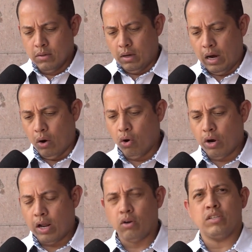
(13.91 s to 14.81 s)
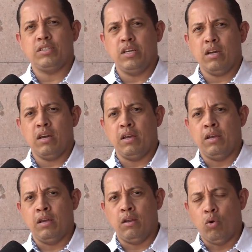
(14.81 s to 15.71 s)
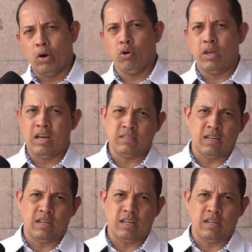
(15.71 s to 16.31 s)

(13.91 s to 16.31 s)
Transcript: Ahora lo que sigue y luego de las